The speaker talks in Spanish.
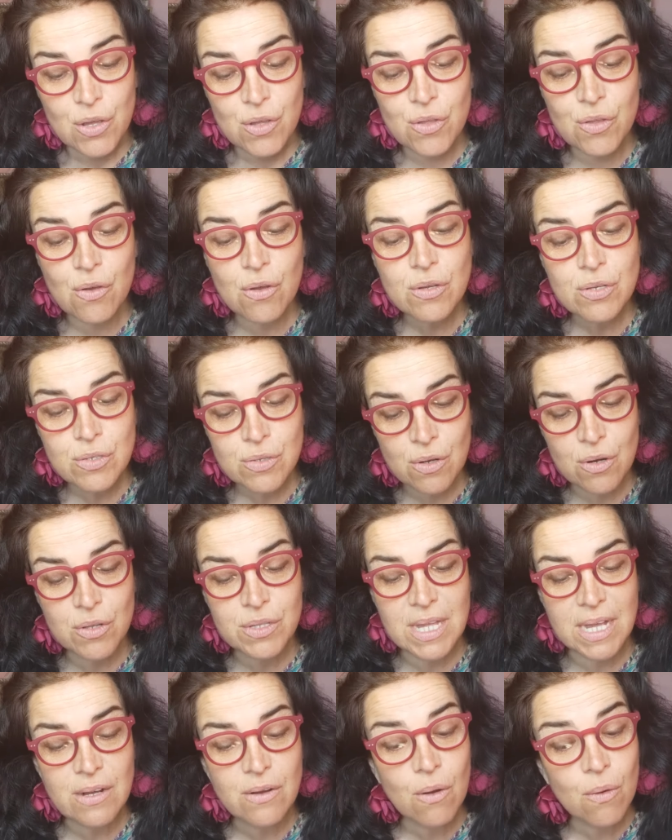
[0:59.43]
Yo solo
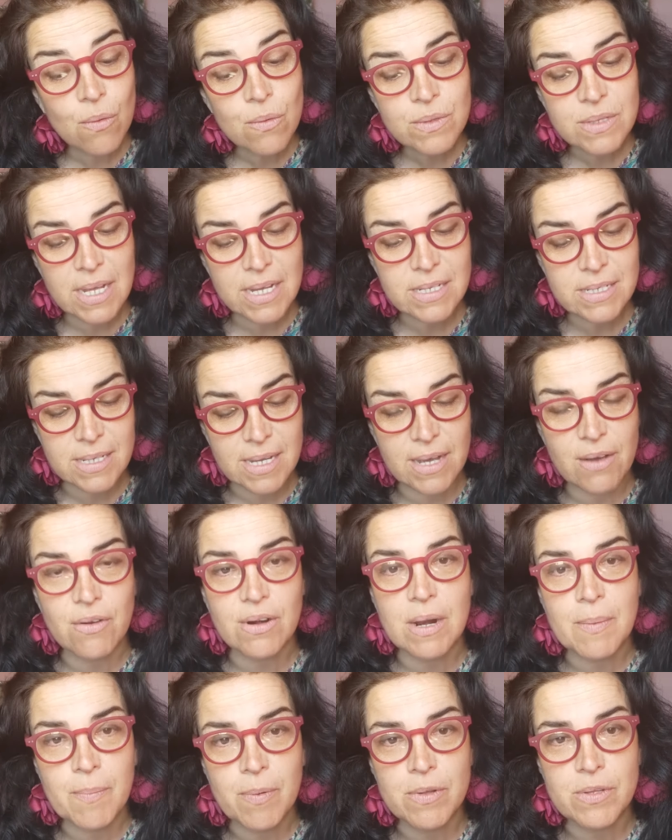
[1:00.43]
tengo un deseo,
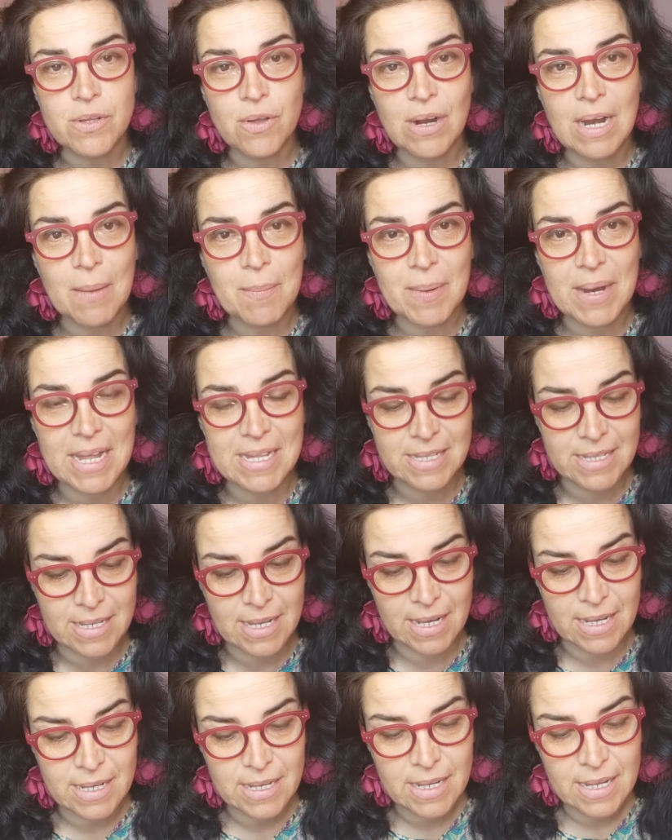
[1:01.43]
respondió la
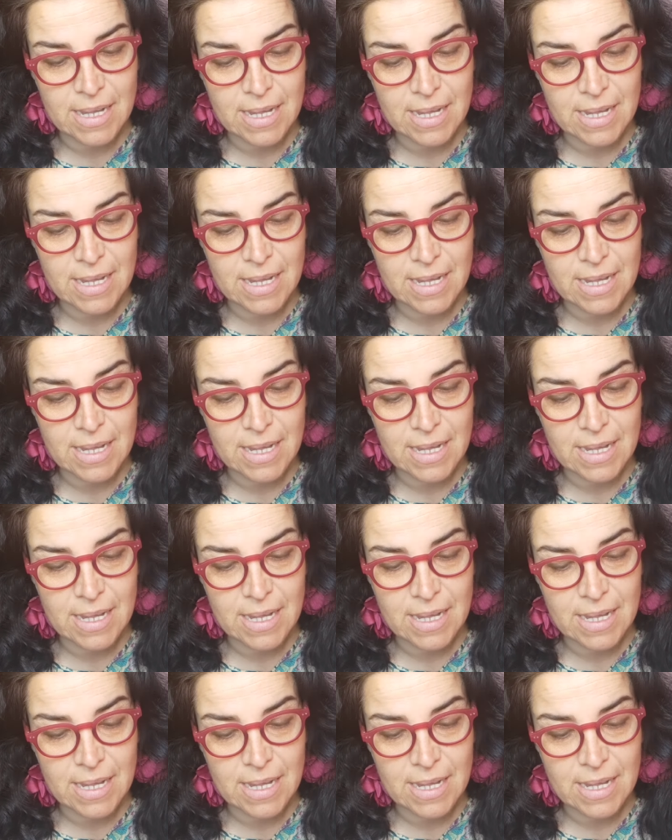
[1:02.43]
planta.